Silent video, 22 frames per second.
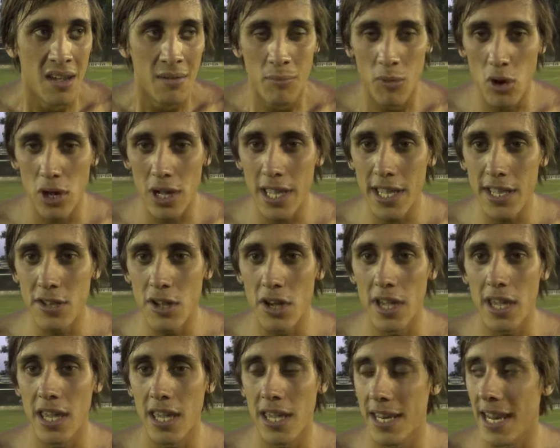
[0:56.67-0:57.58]
muy
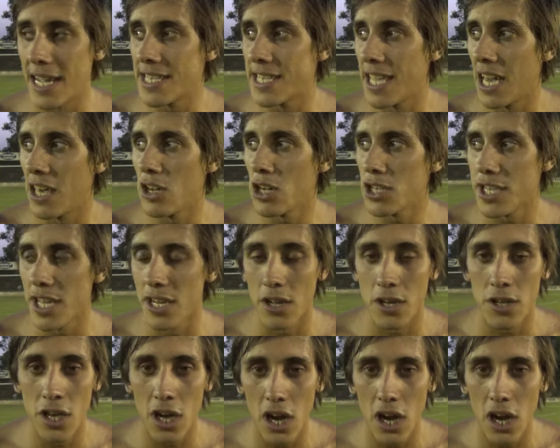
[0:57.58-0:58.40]
lindo y gracias a Dios se nos